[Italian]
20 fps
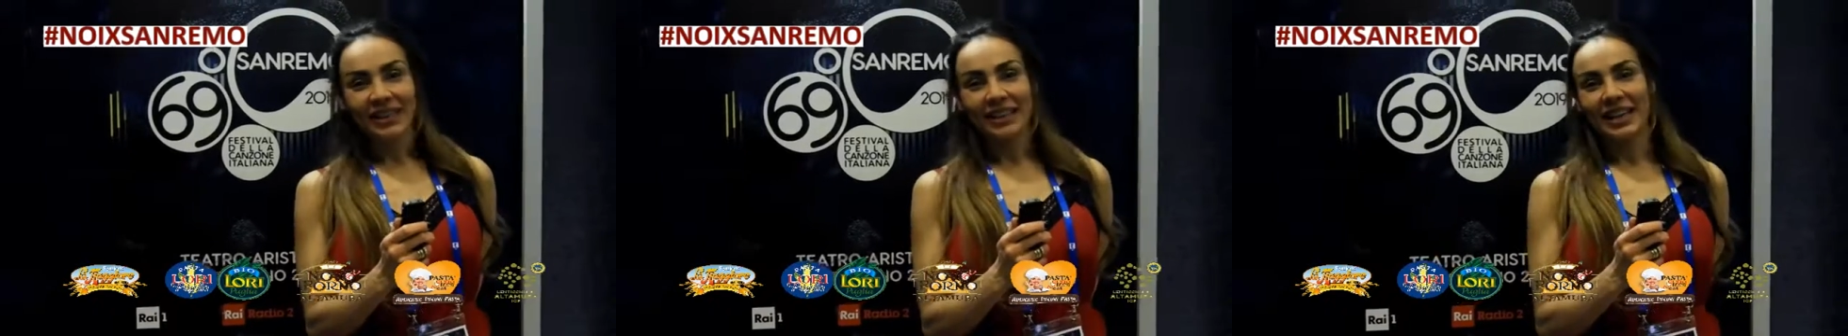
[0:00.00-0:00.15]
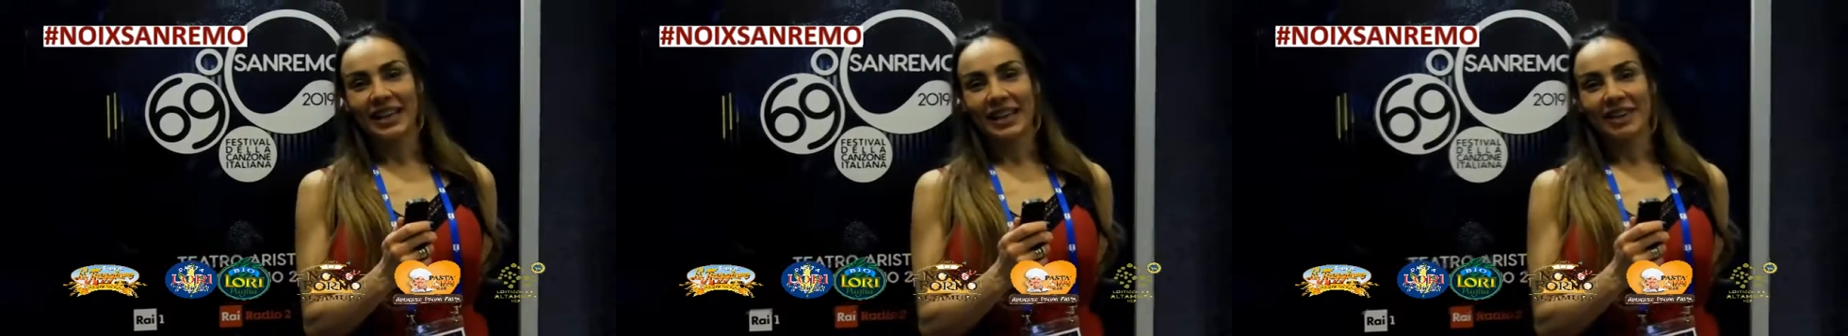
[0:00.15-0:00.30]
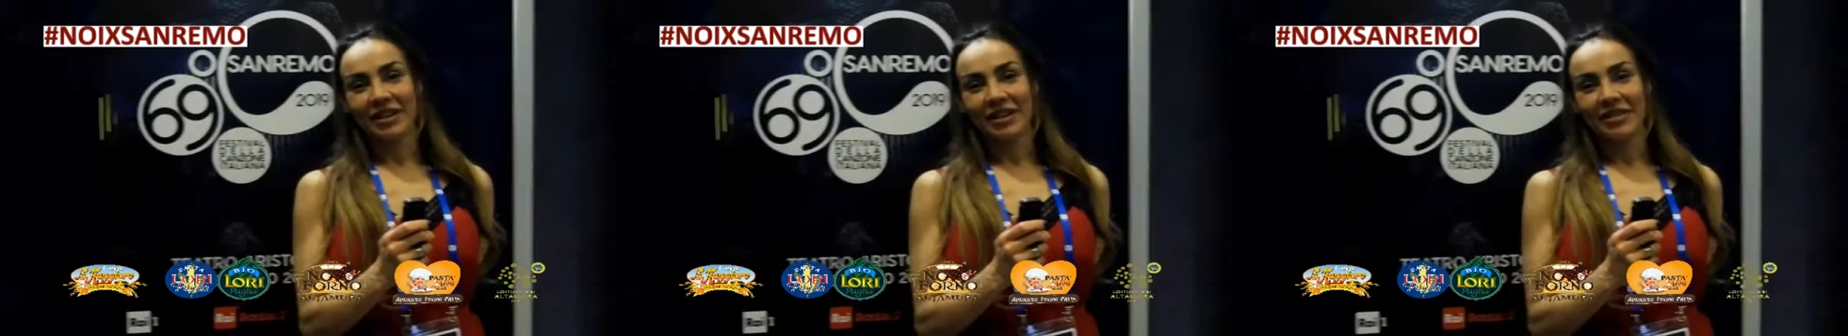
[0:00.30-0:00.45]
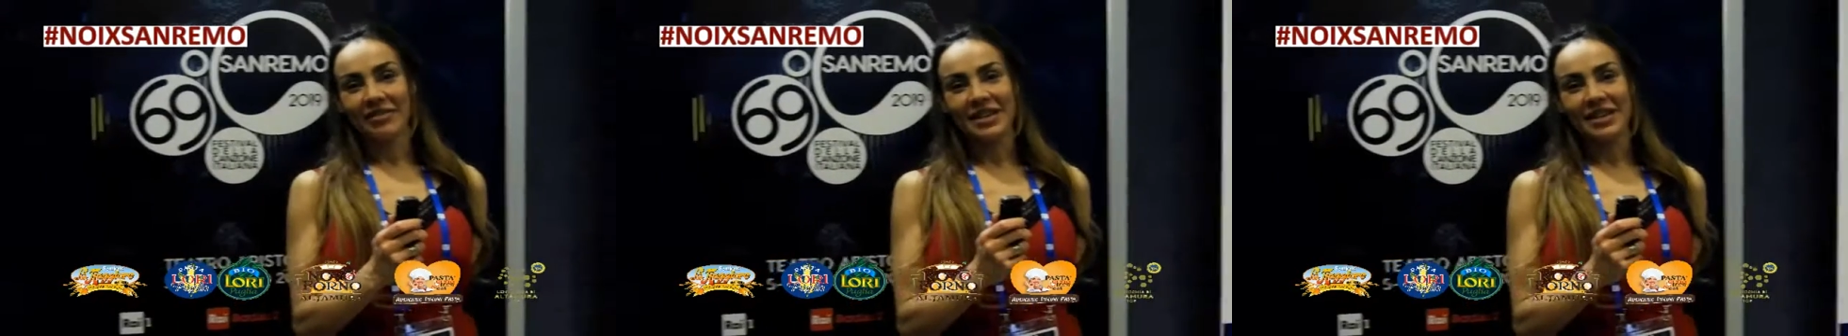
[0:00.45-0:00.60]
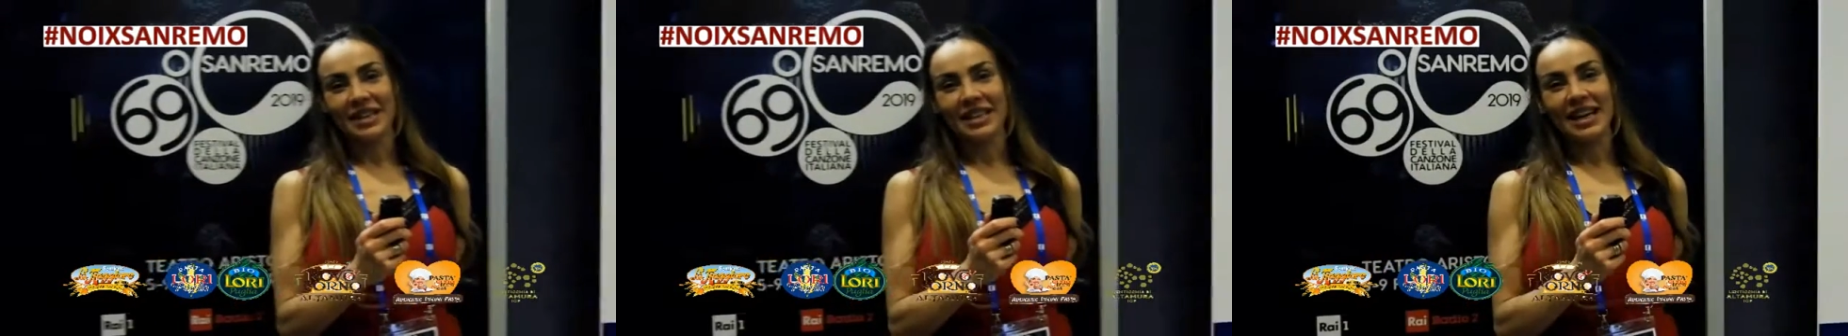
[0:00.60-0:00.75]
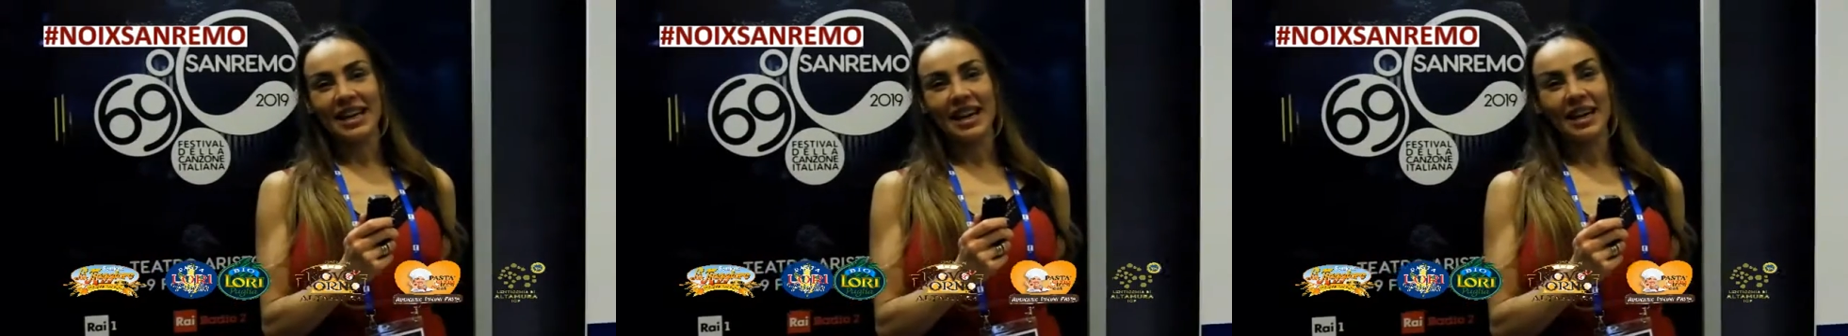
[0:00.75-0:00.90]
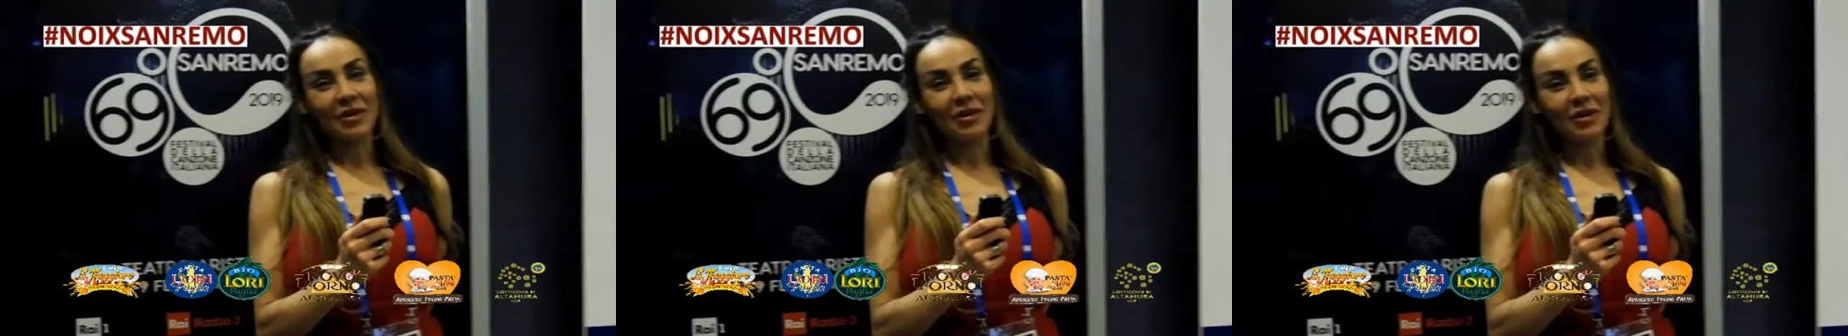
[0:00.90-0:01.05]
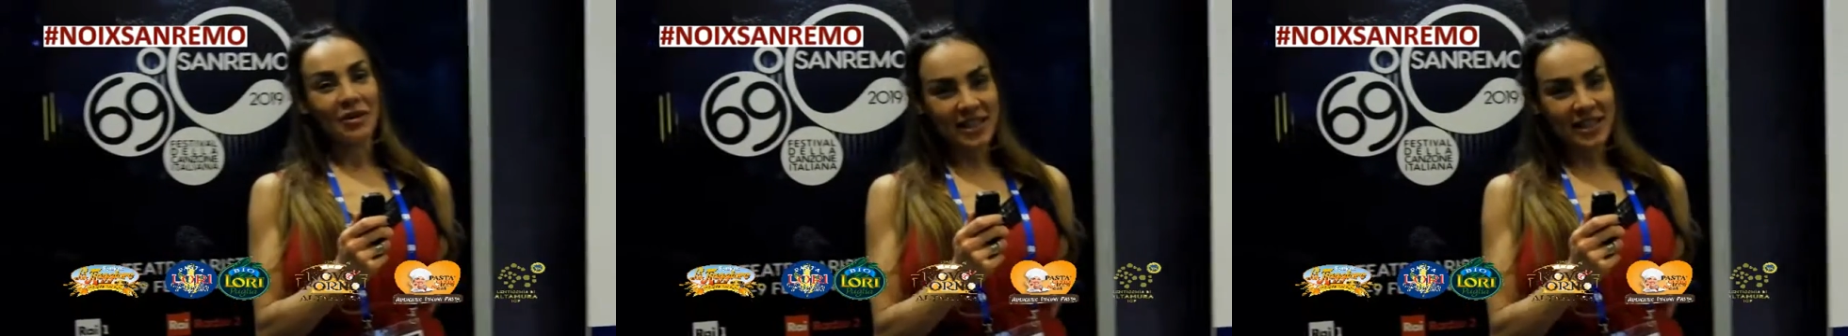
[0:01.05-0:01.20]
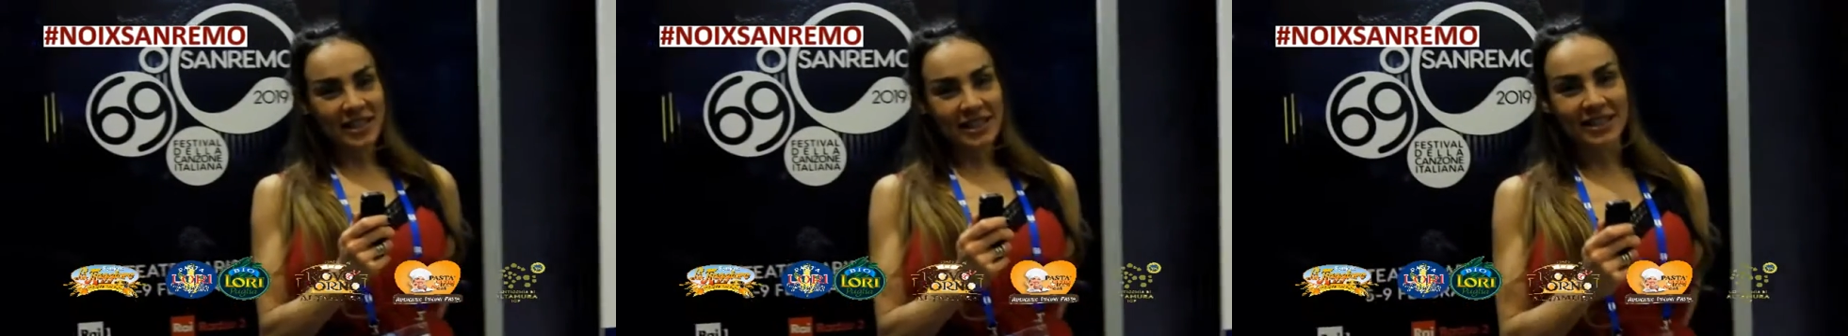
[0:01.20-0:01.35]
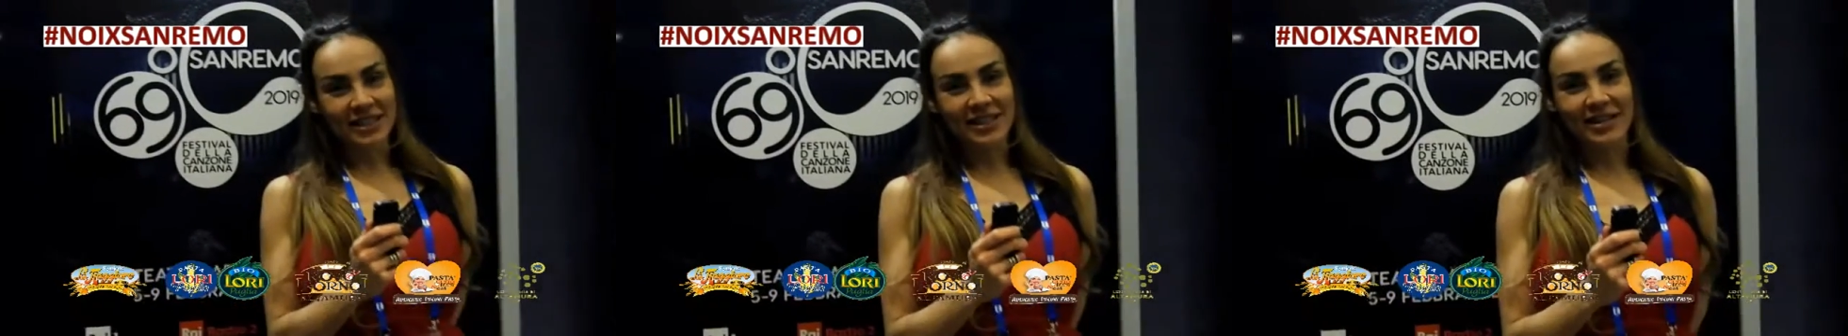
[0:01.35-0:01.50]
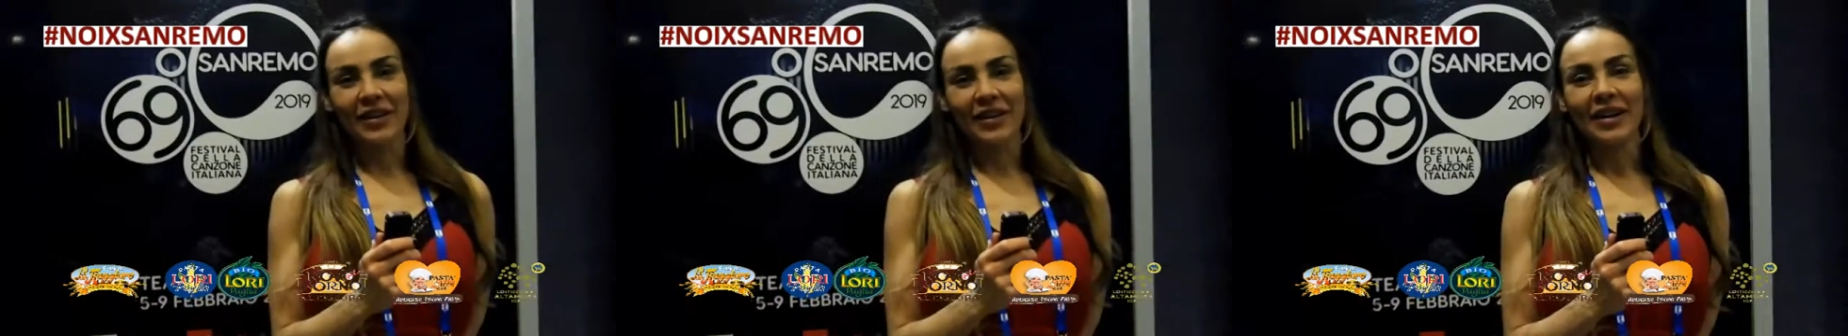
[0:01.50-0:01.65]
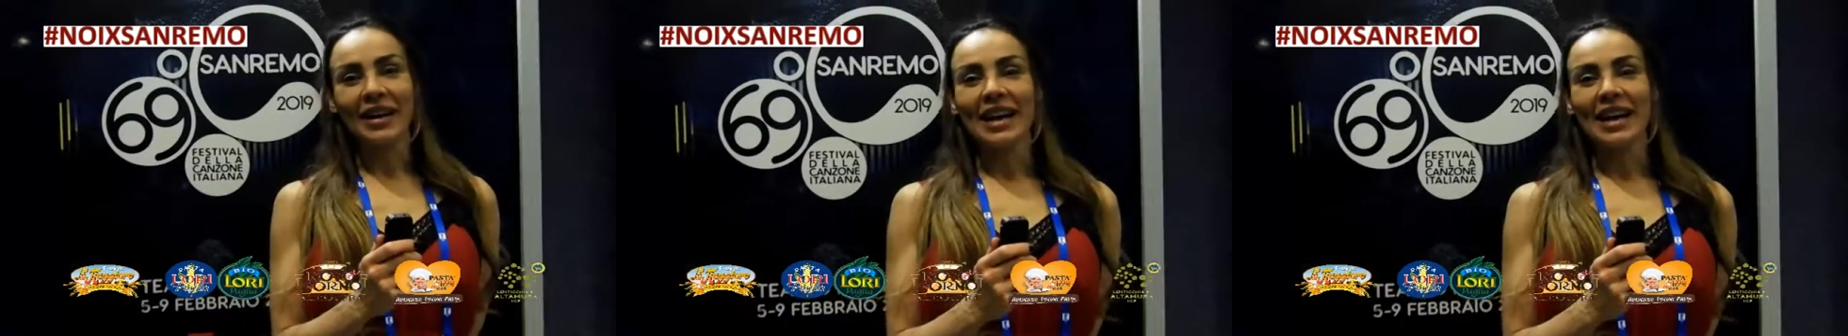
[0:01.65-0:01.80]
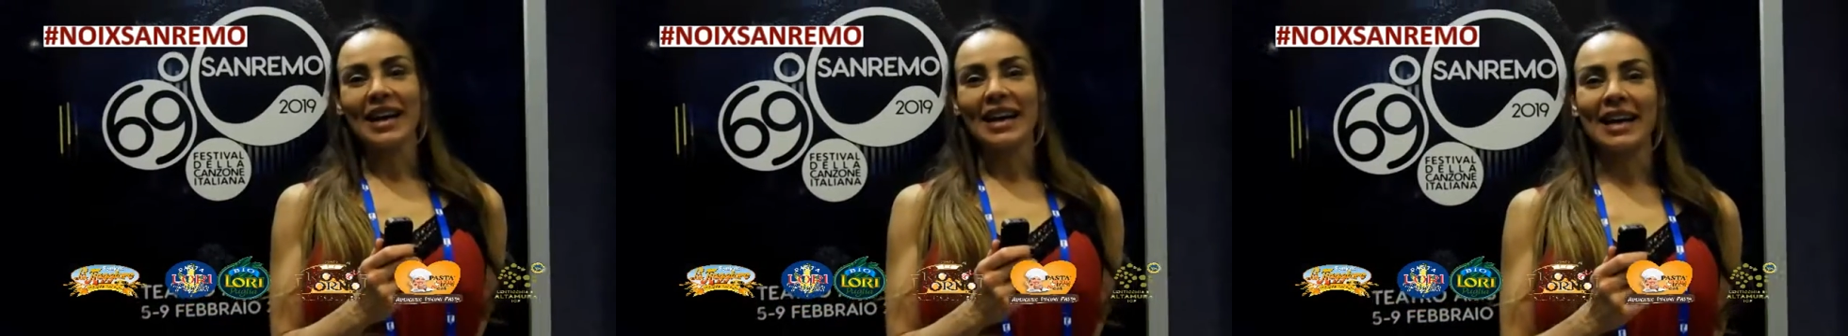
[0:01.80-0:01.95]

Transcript: della famiglia Luizzo,